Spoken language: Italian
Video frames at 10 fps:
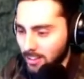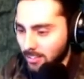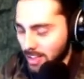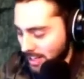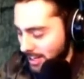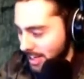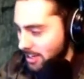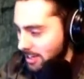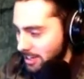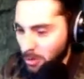Che, che,
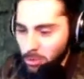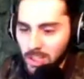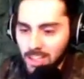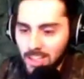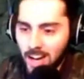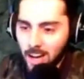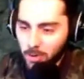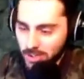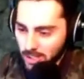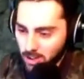che utilità ha
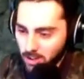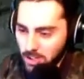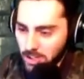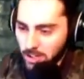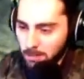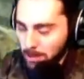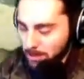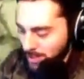questa cosa Premere